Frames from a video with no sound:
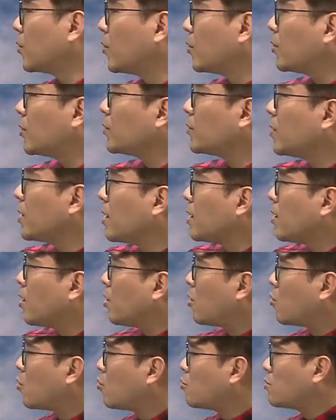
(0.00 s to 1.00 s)
요
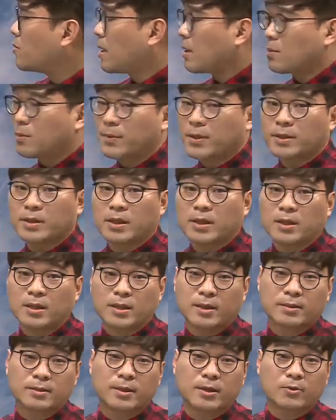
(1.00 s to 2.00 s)
어, 공부 방법에
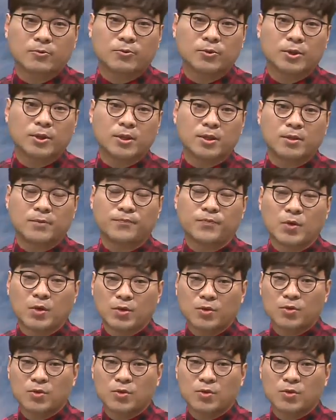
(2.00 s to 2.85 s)
대한 내용은요 어,